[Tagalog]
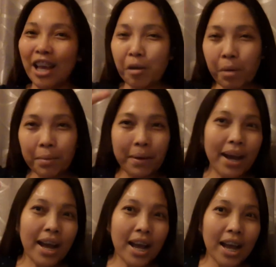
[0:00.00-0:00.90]

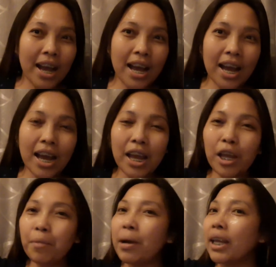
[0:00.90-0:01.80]

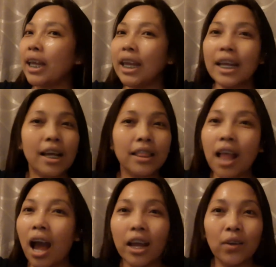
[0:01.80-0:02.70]
Bye-bye! Mag-ingat
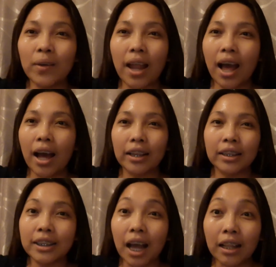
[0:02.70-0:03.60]
tayong lahat
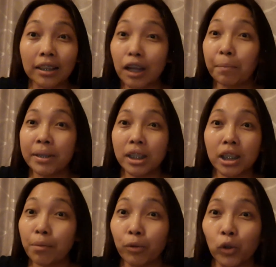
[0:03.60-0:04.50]
saan ka man
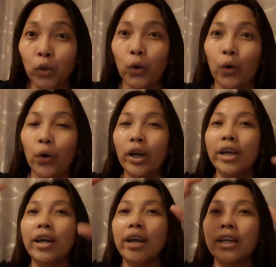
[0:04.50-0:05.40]
sa mundo.
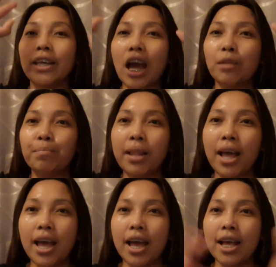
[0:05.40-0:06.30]
God
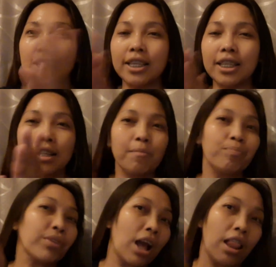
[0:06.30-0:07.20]
bless!
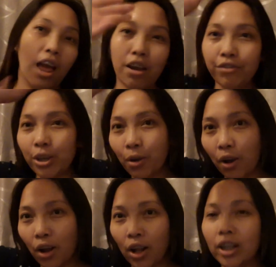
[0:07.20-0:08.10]
I love you
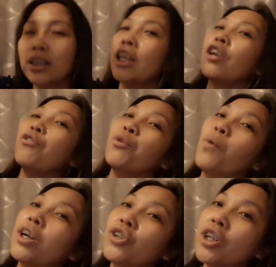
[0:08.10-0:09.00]
all. Thank you for
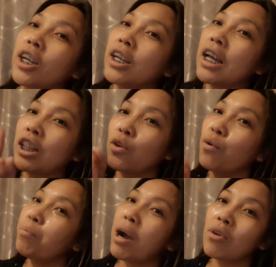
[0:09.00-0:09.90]
watching. At
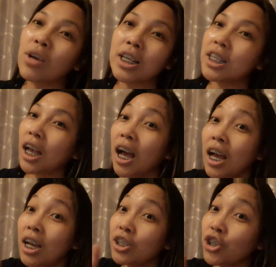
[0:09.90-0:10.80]
kung bago ka sa
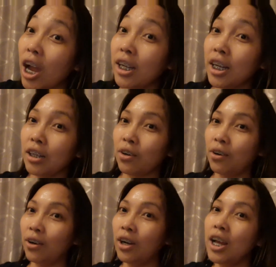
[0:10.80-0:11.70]
channel
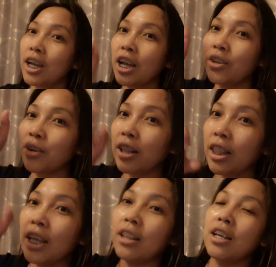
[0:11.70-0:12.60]
ko, can you
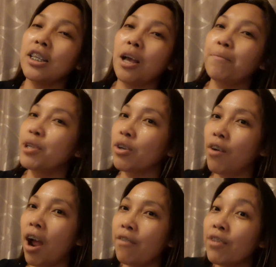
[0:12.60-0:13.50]
click the
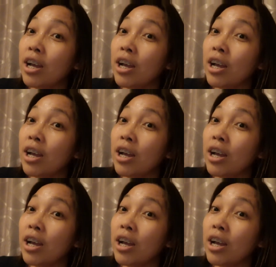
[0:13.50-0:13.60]
subscribe?